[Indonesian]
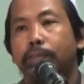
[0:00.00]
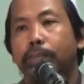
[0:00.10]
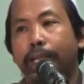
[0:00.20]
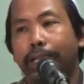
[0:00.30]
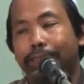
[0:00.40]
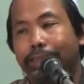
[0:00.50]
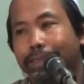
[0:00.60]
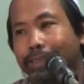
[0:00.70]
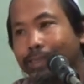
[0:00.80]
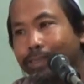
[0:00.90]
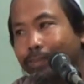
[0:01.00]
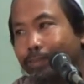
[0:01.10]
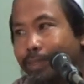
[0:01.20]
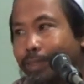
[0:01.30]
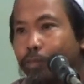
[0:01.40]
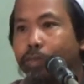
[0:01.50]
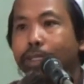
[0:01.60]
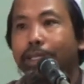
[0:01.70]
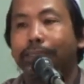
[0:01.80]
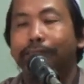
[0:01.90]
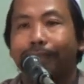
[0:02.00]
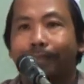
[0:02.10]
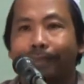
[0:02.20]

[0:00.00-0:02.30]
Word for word: the best with